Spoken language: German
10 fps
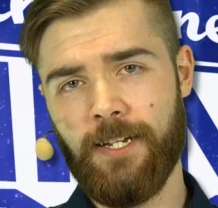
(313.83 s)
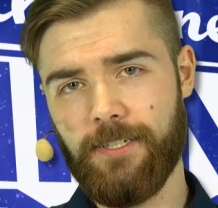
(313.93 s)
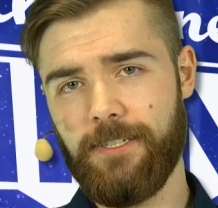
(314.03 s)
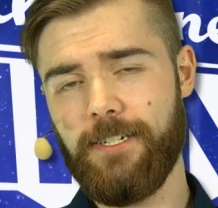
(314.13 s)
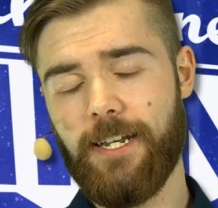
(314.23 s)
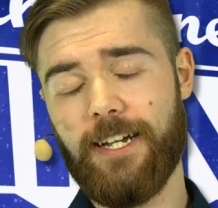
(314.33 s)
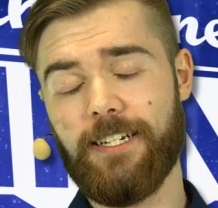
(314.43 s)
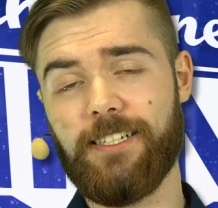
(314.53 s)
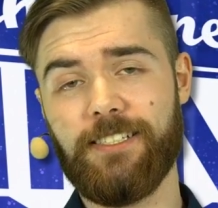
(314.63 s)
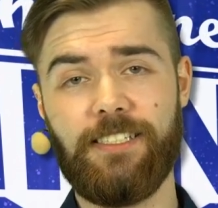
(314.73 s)
eine Niederlage
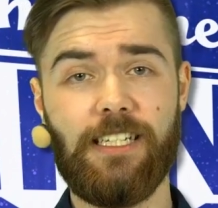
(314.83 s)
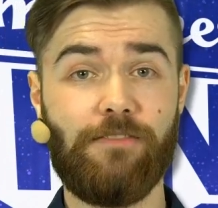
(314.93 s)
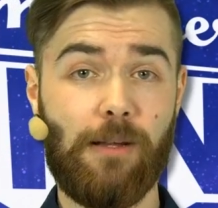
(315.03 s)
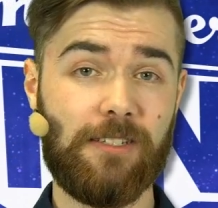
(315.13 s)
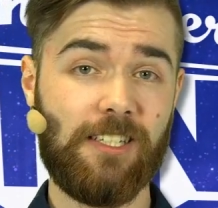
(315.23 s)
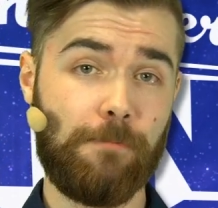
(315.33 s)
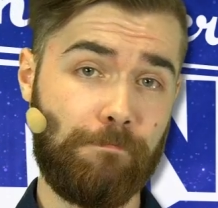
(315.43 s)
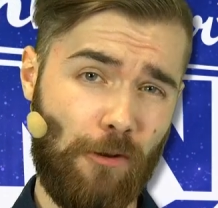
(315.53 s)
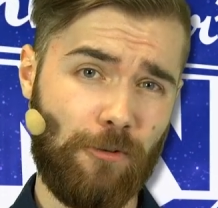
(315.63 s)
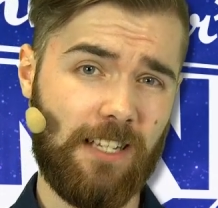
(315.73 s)
kassieren, weil man sich einen
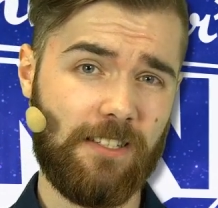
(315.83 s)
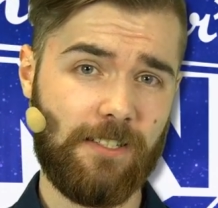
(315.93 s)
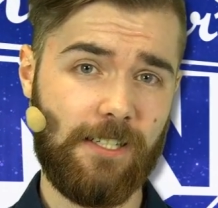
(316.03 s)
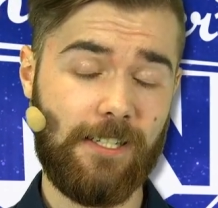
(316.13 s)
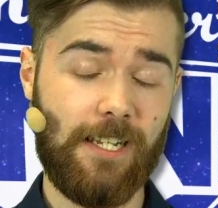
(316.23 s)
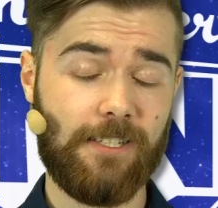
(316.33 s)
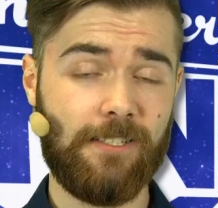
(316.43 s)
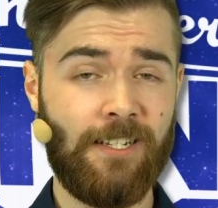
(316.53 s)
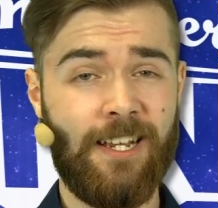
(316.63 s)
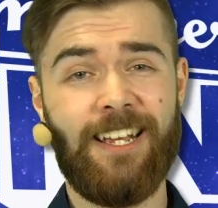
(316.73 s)
Baron hat stehlen lassen.